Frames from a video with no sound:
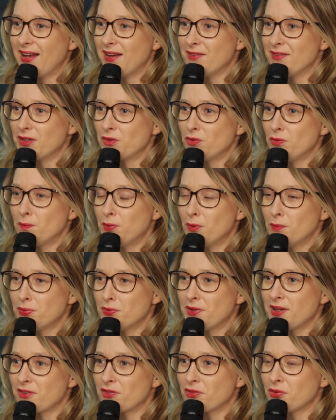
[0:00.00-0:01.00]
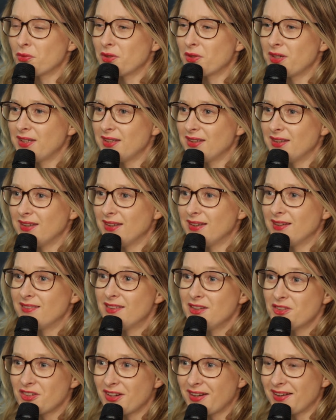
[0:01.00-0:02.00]
avec une population qui est
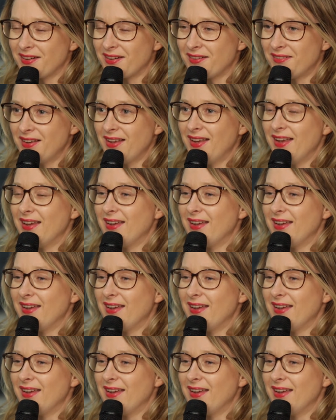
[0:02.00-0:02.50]
déjà là.